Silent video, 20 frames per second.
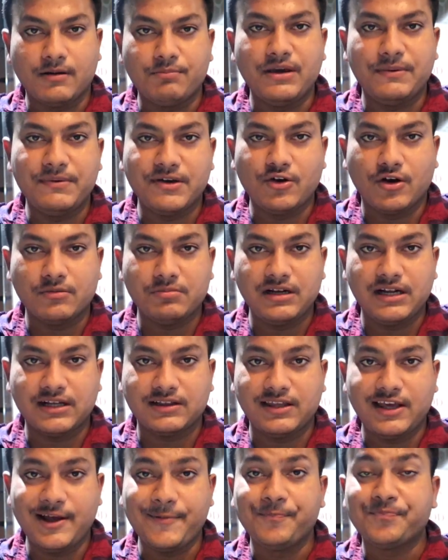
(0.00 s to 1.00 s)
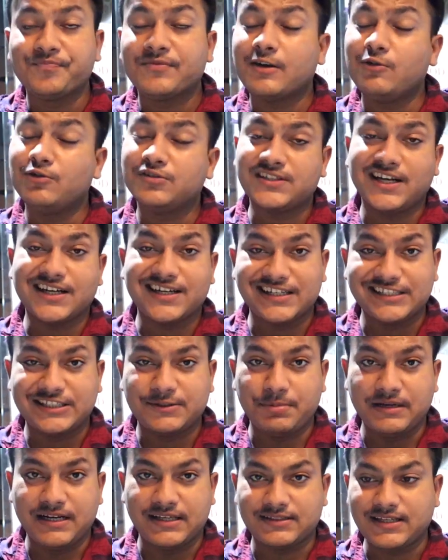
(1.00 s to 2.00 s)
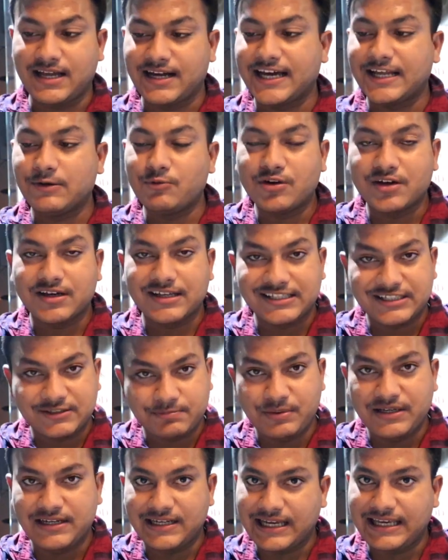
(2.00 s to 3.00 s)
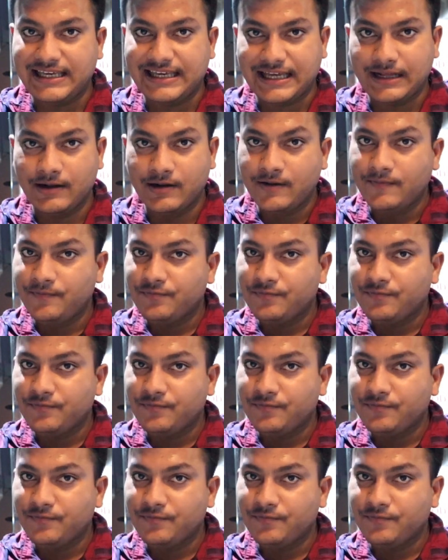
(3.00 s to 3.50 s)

बेबी कॉर्न में लगती है उसका क्रिस्पीनेस अगर वो क्रिस्पी नहीं है